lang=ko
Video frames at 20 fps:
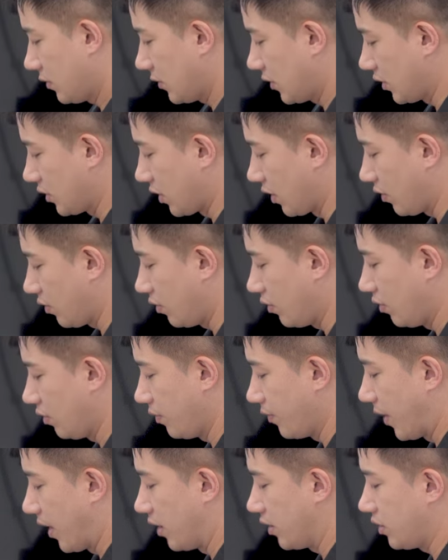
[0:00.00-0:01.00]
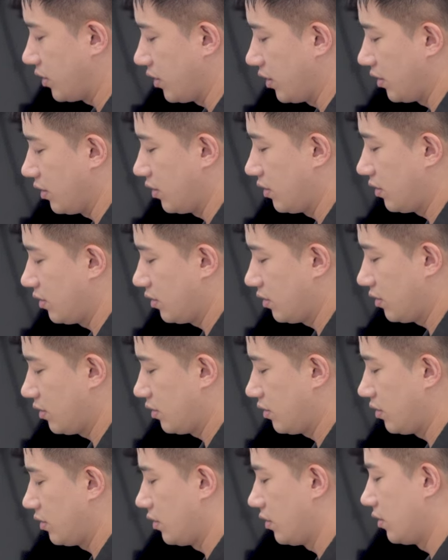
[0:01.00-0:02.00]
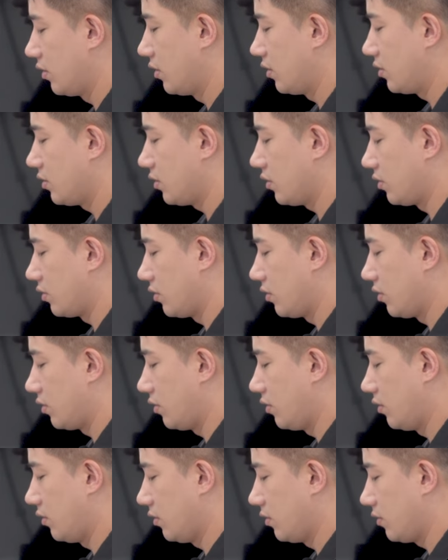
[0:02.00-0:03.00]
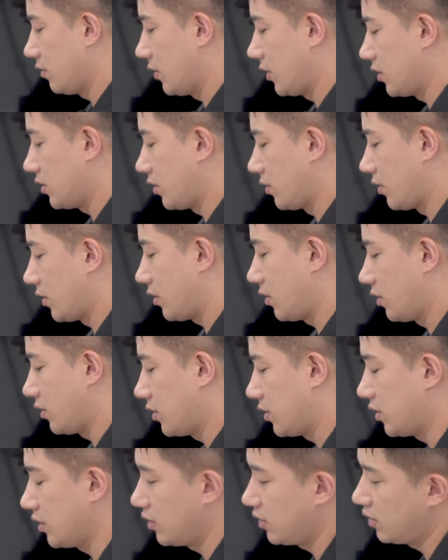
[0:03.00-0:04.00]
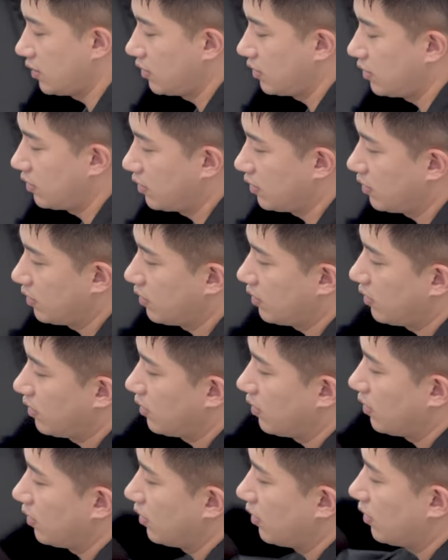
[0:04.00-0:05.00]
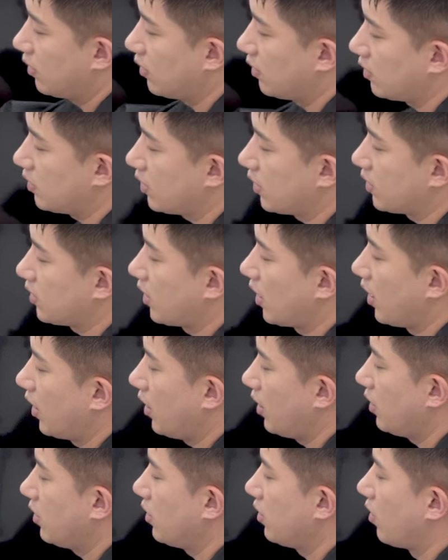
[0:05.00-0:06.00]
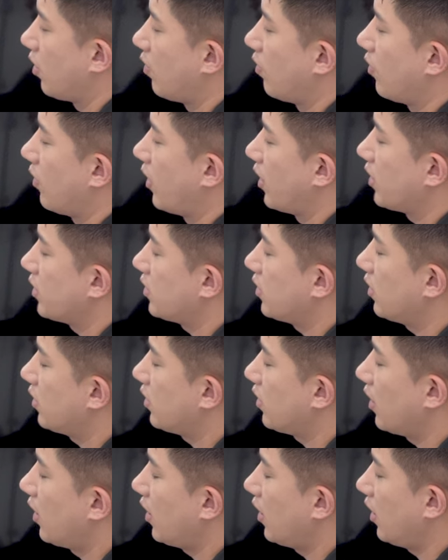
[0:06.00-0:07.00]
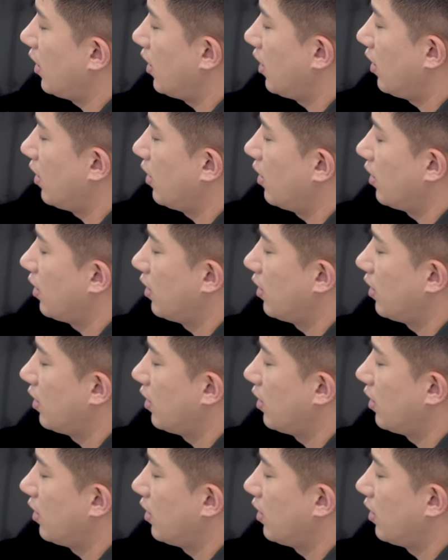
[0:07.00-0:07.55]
더 잡고 발등. 정도로 맨 처음엔 커트. 자, 사이드 넘어왔을 때